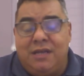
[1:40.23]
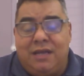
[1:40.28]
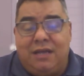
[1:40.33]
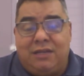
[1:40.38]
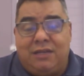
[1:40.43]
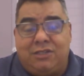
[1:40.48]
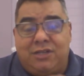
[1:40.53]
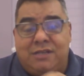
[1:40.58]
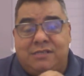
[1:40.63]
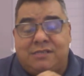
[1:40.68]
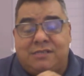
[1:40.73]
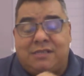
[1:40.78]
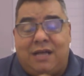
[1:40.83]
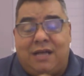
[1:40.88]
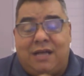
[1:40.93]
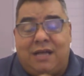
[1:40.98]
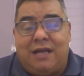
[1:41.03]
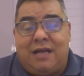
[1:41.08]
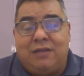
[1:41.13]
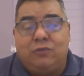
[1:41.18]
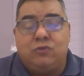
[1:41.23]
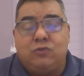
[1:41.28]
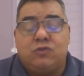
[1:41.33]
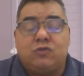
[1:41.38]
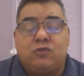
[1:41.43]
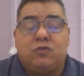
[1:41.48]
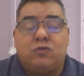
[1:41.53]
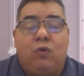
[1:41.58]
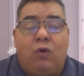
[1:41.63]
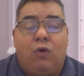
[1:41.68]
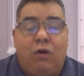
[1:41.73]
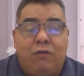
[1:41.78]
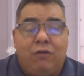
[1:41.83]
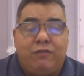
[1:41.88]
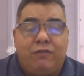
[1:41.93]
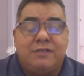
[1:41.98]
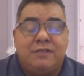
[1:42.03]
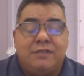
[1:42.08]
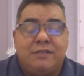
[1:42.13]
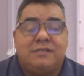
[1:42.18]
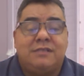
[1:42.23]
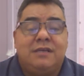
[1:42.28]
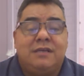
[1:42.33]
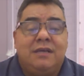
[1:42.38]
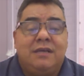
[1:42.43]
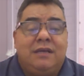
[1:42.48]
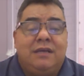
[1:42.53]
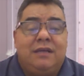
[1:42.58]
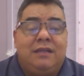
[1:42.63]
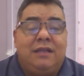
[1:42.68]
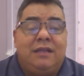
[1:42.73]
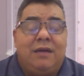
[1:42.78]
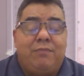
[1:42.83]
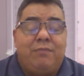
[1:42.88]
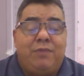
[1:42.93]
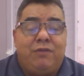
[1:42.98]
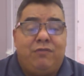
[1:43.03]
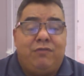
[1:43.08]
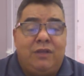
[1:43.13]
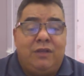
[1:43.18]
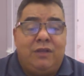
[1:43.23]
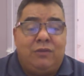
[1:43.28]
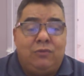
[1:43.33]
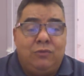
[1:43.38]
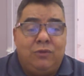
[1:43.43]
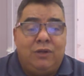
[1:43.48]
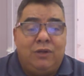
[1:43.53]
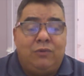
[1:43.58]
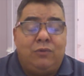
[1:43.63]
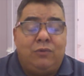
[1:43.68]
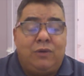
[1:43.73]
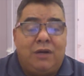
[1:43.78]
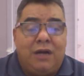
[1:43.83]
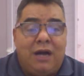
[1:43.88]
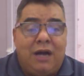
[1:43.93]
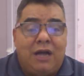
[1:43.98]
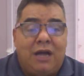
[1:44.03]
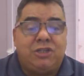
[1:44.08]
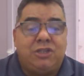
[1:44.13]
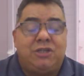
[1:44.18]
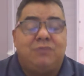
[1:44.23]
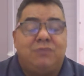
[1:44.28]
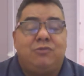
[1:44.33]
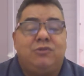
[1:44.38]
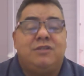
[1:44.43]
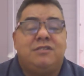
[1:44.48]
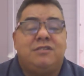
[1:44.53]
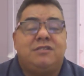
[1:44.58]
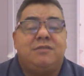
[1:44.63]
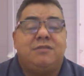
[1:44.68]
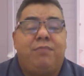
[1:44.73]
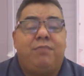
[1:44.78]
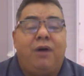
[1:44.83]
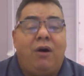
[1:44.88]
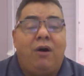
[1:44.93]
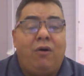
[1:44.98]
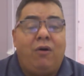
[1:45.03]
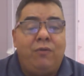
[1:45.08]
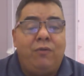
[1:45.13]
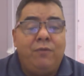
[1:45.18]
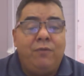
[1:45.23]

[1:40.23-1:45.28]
ela já está lá nos cofres da prefeitura, no caixa municipal.